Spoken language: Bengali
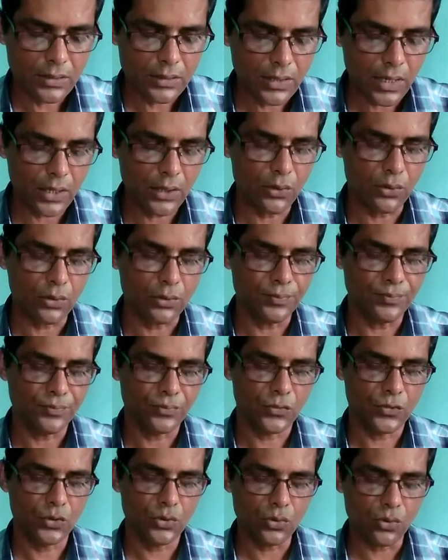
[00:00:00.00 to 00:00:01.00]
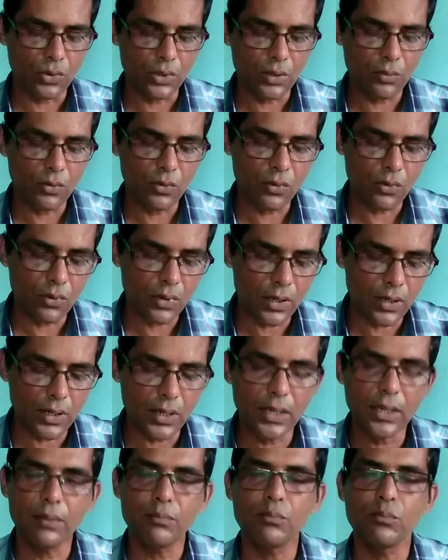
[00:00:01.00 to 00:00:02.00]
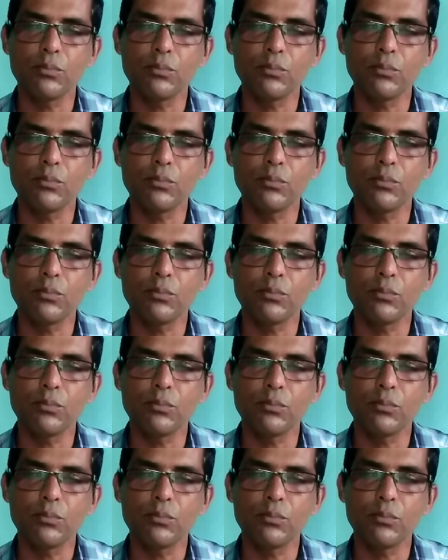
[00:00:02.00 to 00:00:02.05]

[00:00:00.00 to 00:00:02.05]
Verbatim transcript: যাই হোক চণ্ডীমঙ্গলের এই